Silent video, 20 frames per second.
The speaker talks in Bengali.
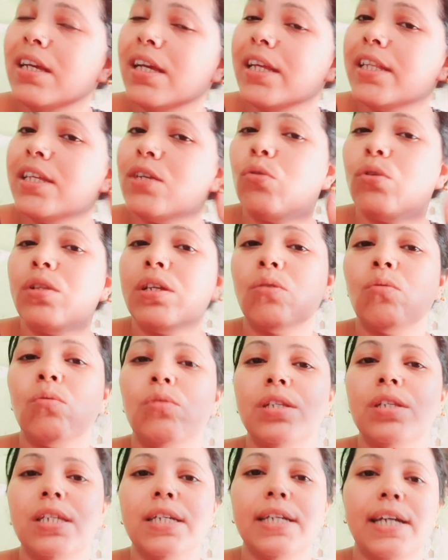এদিক ওদিক
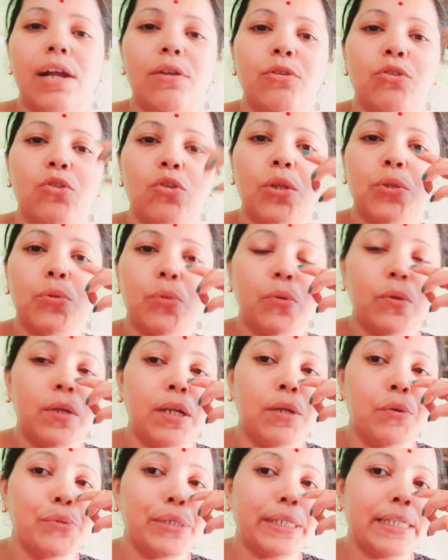করছে কারণ যতক্ষণ
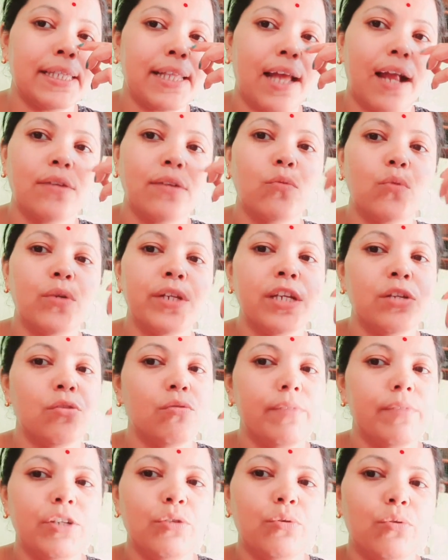না ওকে স্নান করিয়ে
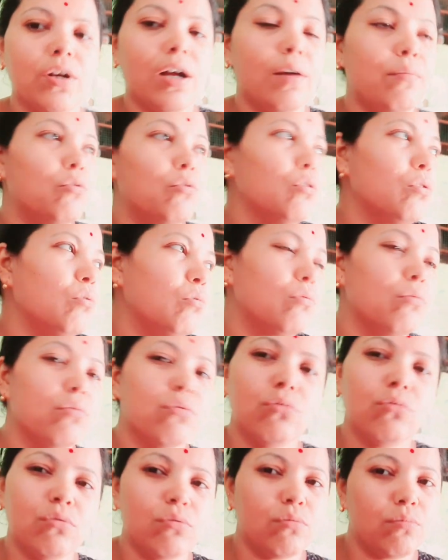রুমে ঢুকাবো তো ও
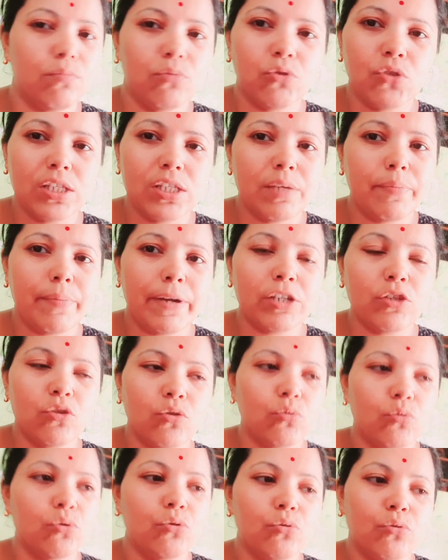তো বুঝতেই পারছো
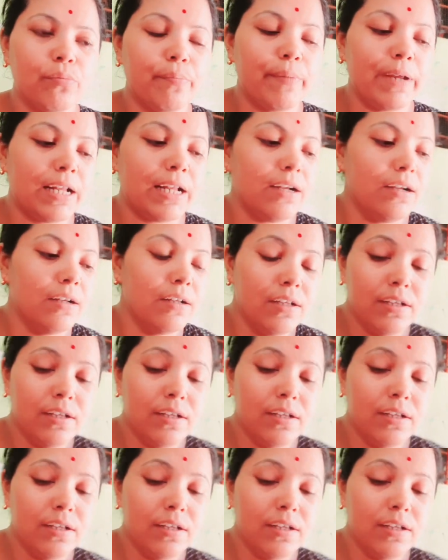ও ঢুকবে না